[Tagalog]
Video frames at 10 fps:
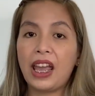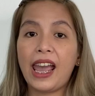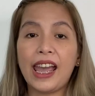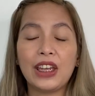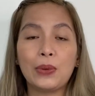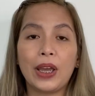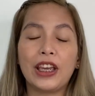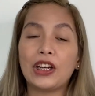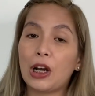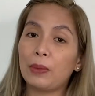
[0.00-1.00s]
Anyway,
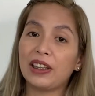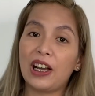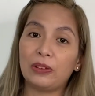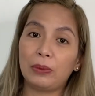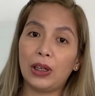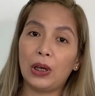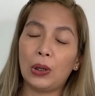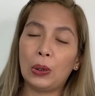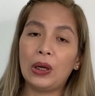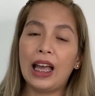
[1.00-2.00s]
comment down
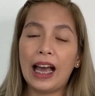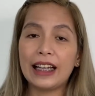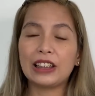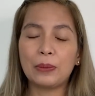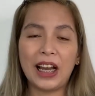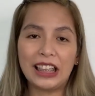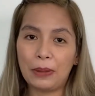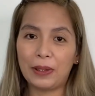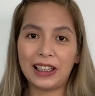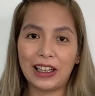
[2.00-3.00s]
below. At sa mga hindi
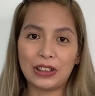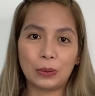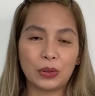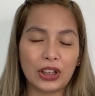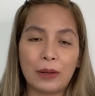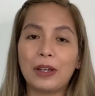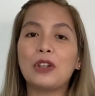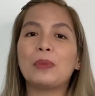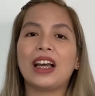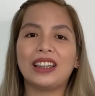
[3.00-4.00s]
pa nakasubscribe, ano
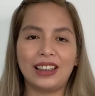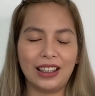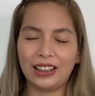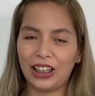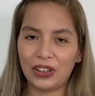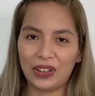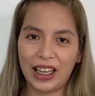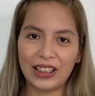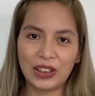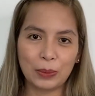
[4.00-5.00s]
pang hinihintay nyo
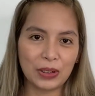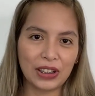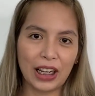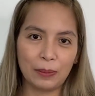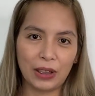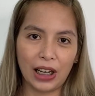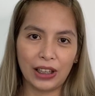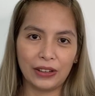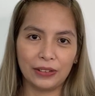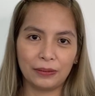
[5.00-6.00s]
guys? Subscribe na
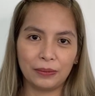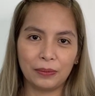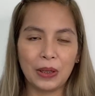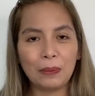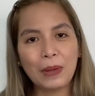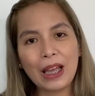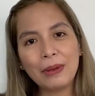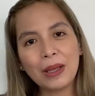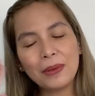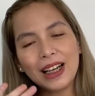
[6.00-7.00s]
kayo.
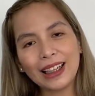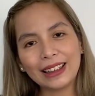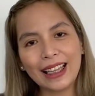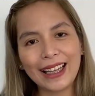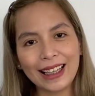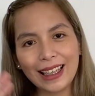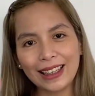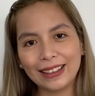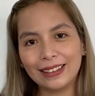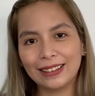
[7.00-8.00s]
Bye-bye mga
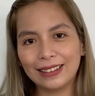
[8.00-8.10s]
kataki!